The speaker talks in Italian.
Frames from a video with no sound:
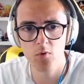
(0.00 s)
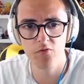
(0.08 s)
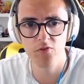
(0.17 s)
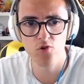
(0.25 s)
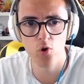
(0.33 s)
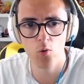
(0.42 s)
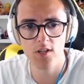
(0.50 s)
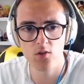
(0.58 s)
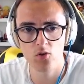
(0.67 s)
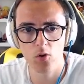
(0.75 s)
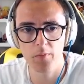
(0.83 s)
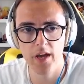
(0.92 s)
Il mio ufficio qua
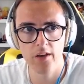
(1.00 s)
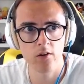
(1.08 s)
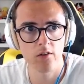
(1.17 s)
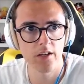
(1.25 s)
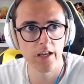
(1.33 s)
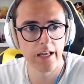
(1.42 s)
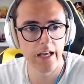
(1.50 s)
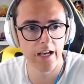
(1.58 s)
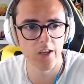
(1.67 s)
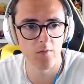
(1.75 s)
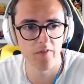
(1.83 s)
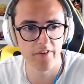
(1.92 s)
sono pieno. Che
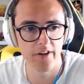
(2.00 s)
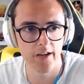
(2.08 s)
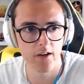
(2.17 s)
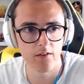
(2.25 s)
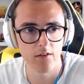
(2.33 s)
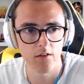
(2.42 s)
cacchio mi frega.